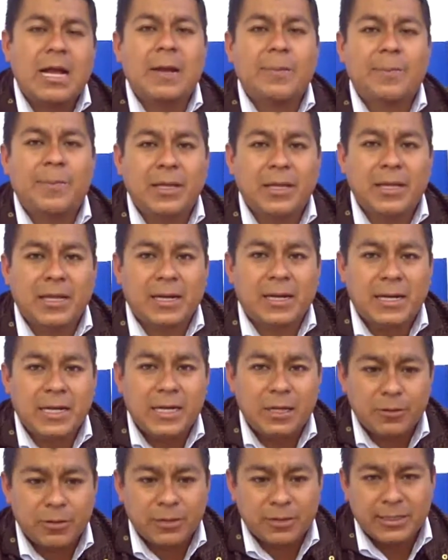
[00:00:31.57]
a pie de
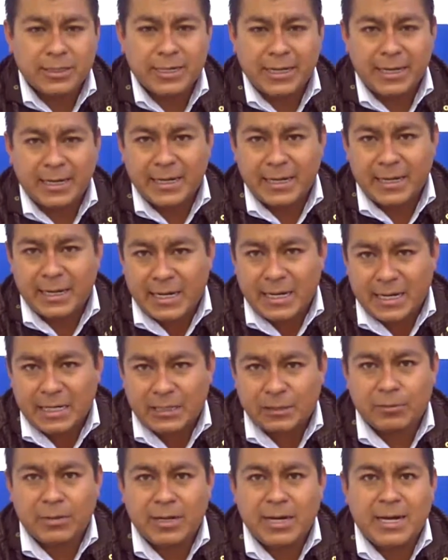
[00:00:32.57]
río entre la
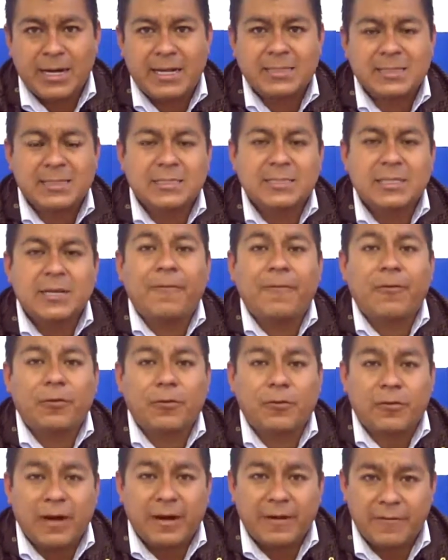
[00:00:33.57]
naturaleza, hacer
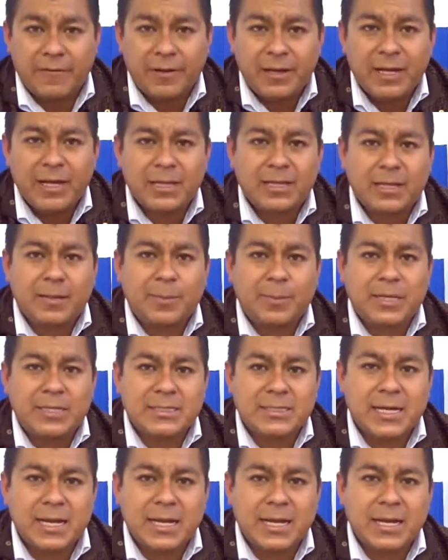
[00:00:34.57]
fotografía del
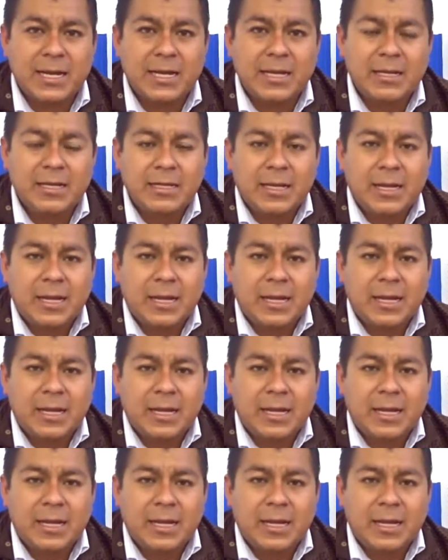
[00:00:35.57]
paisaje,